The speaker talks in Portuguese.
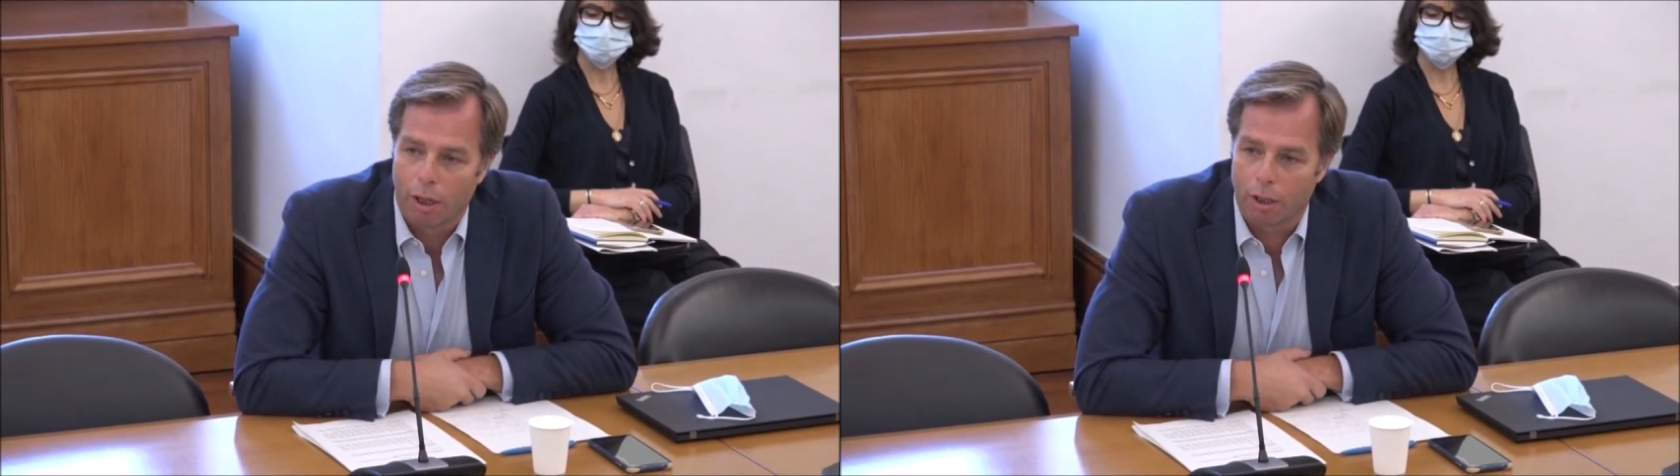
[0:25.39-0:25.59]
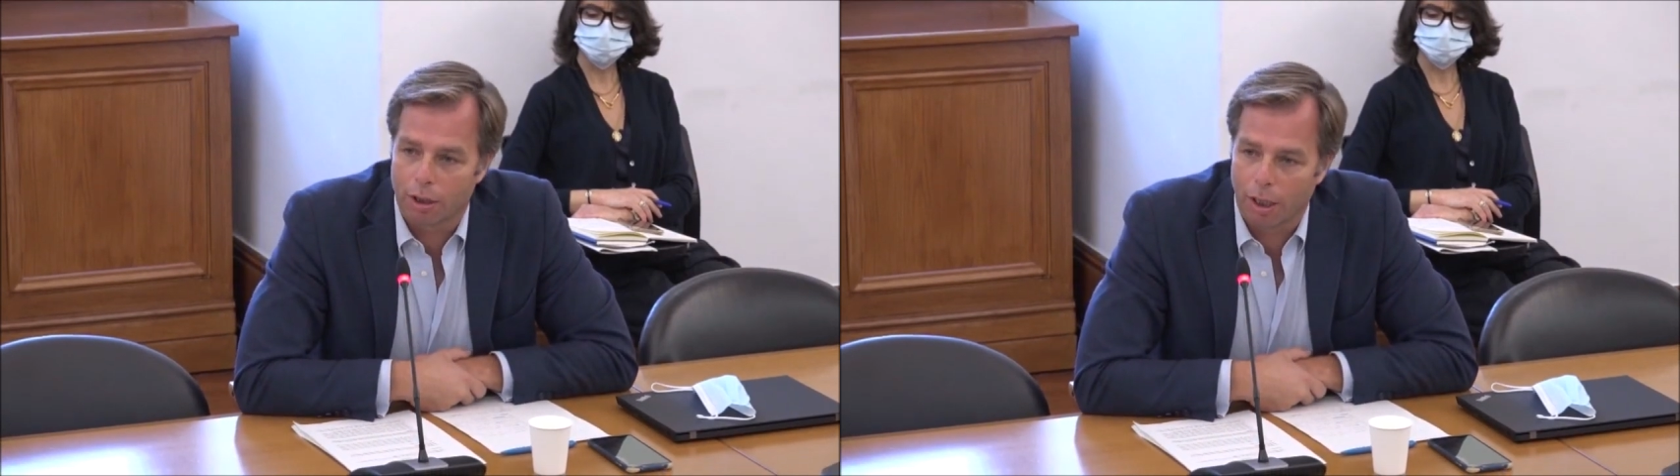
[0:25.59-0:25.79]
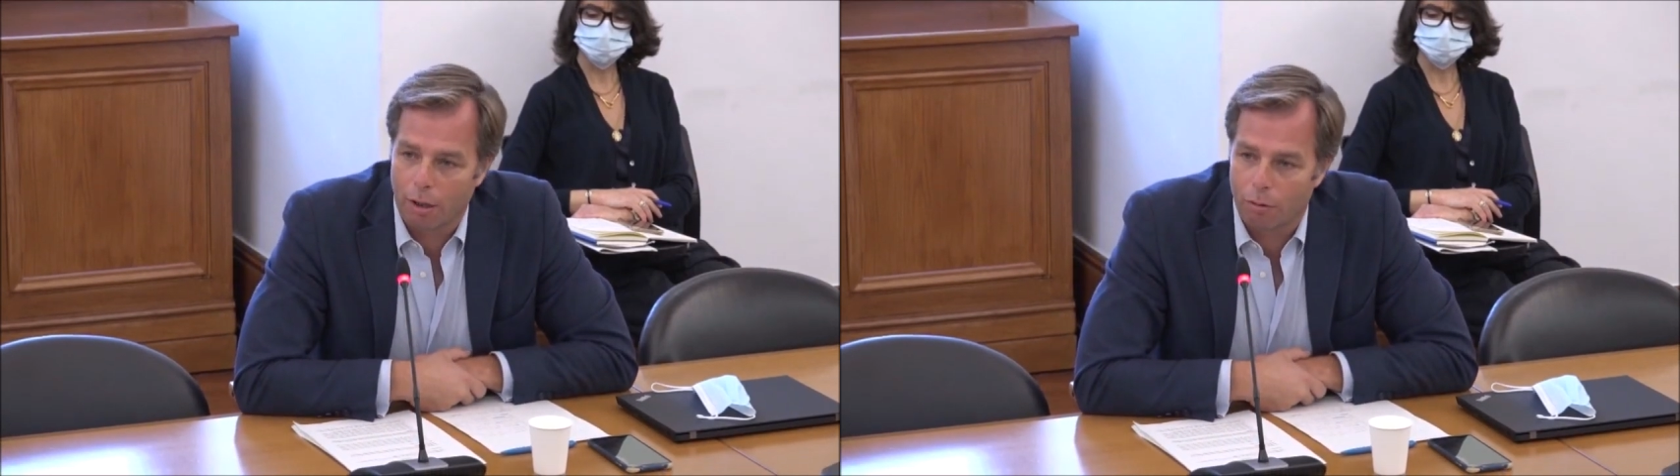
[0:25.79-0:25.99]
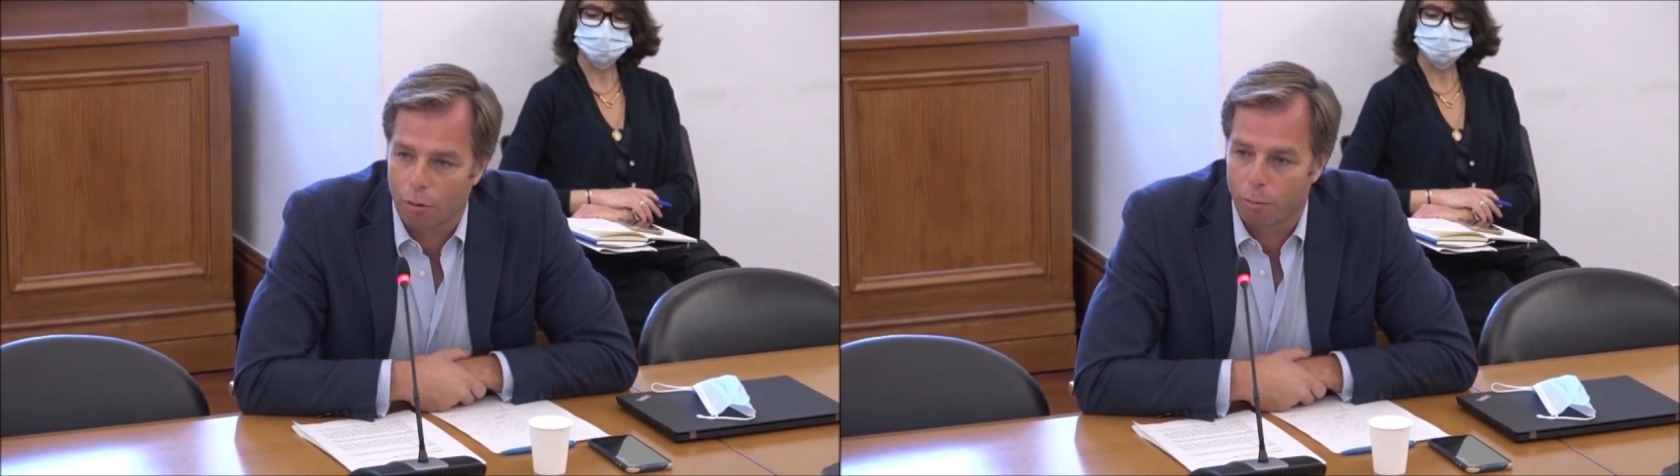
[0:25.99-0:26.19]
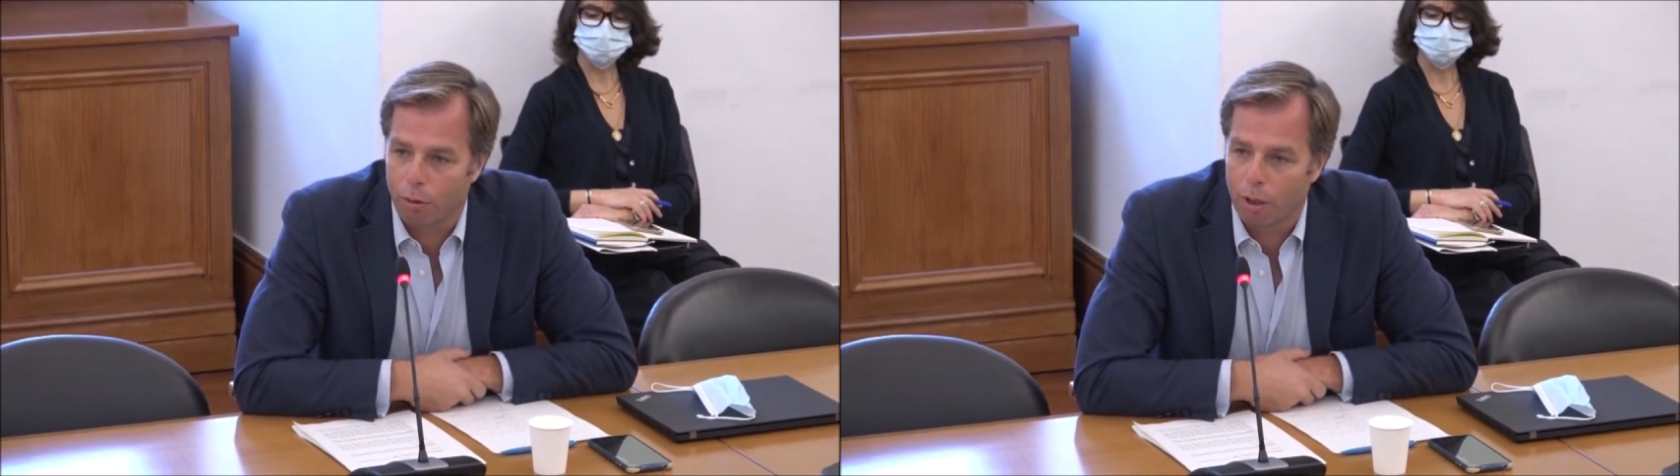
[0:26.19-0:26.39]
a
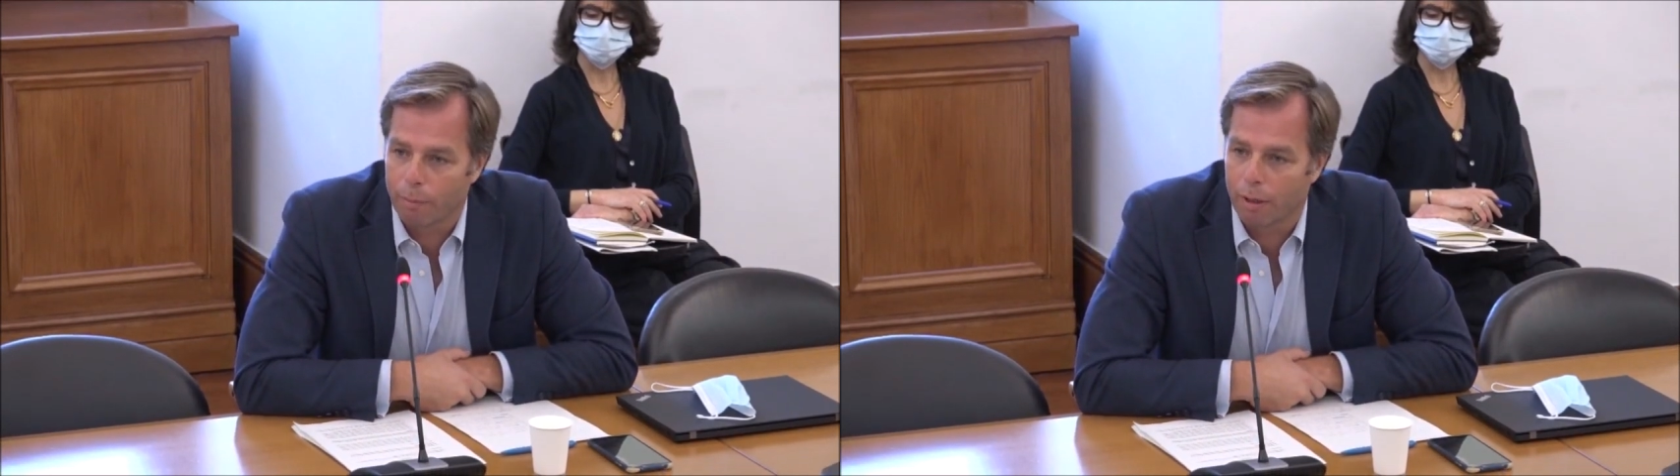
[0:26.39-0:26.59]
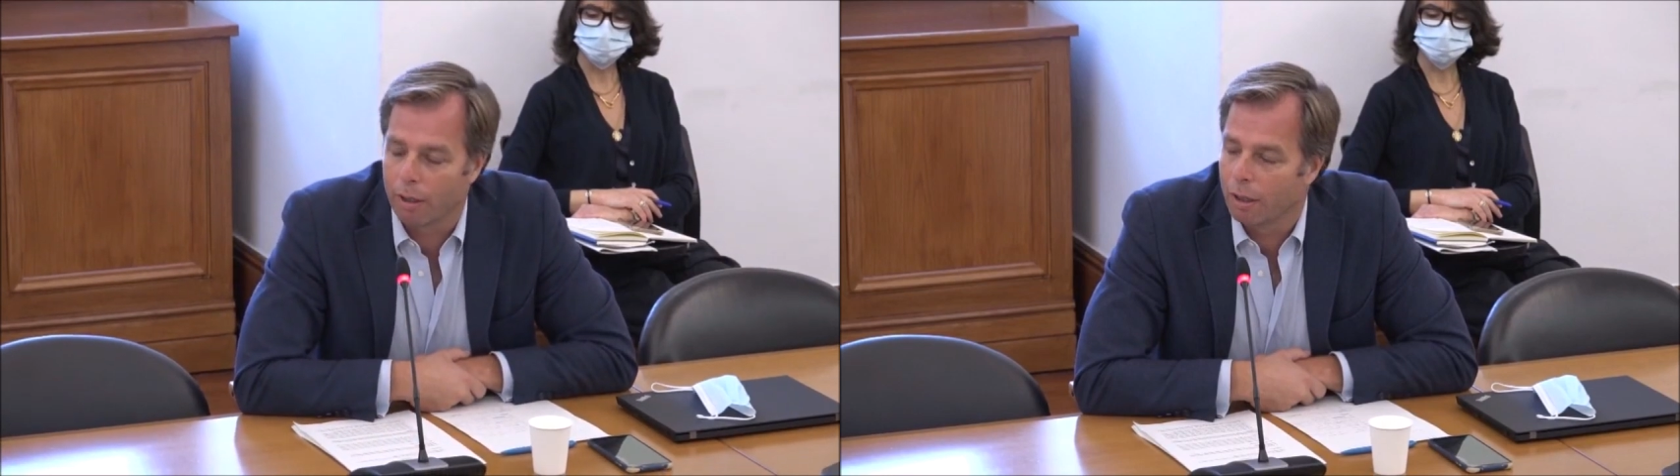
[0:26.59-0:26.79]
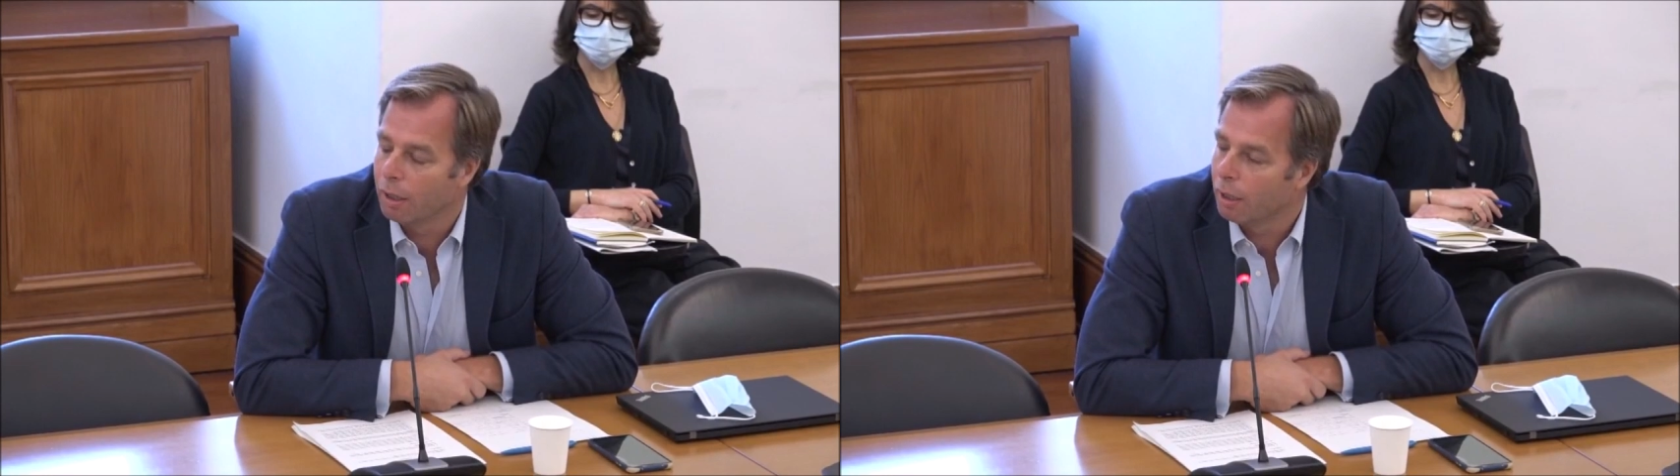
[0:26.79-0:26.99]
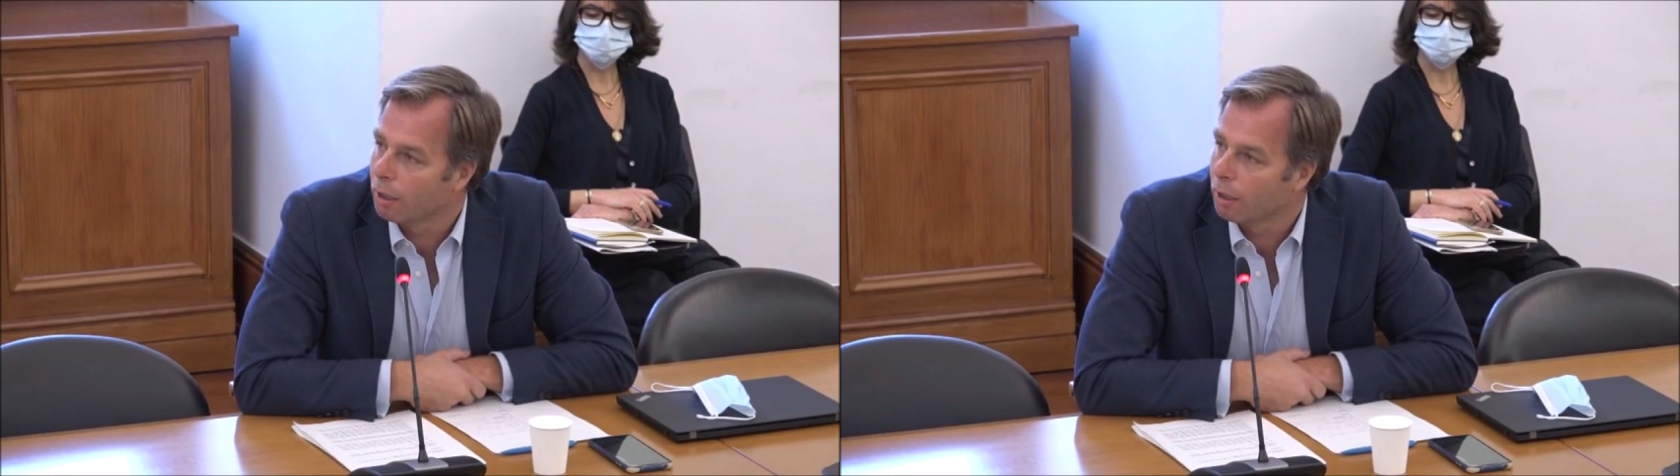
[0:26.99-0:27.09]
questão e o problema